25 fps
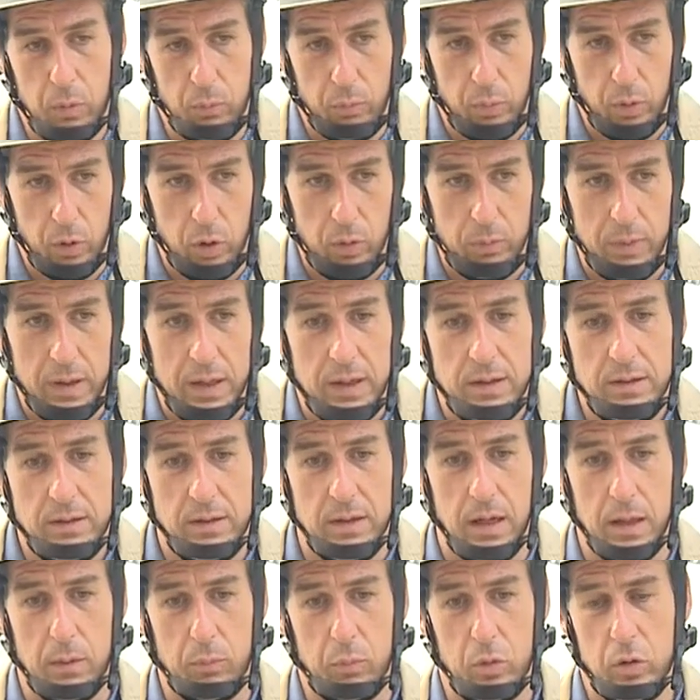un poco más
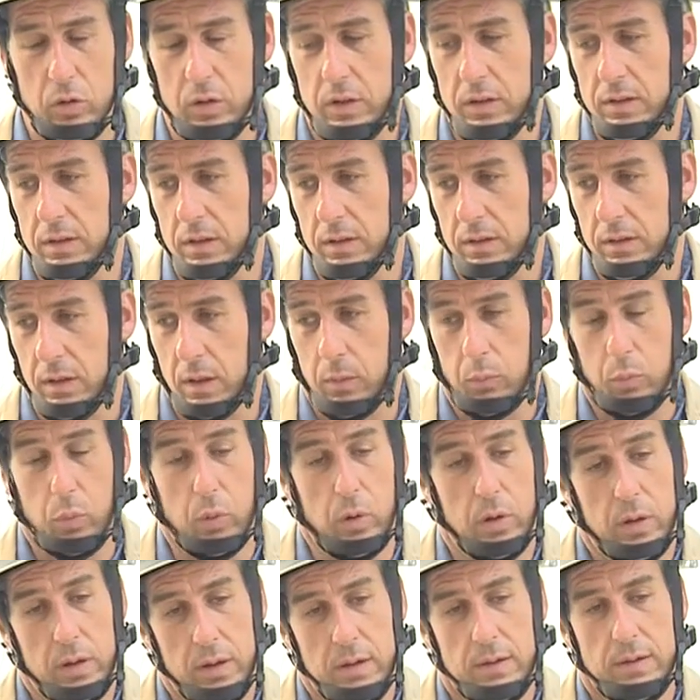la hipótesis que
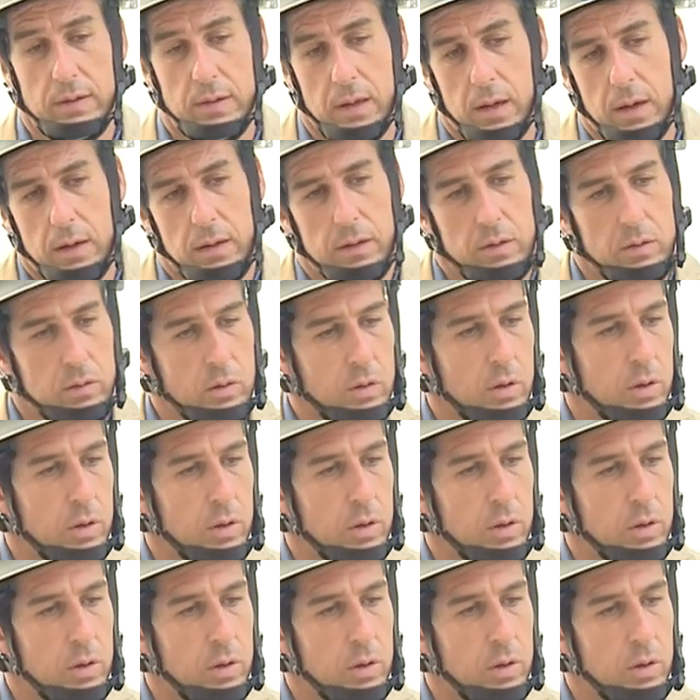pueden estar dentro